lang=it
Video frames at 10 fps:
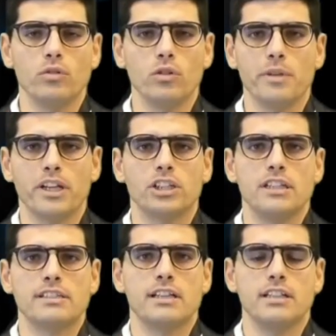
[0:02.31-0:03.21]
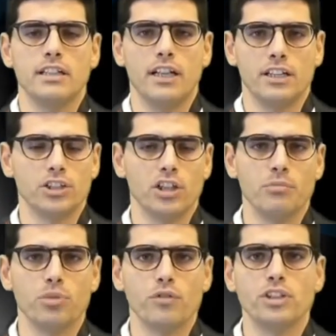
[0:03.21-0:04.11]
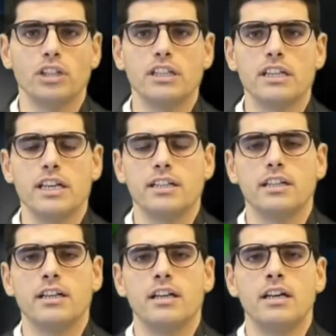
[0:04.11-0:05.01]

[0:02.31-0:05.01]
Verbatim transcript: un commercialista di Lanciano in provincia di Chieti.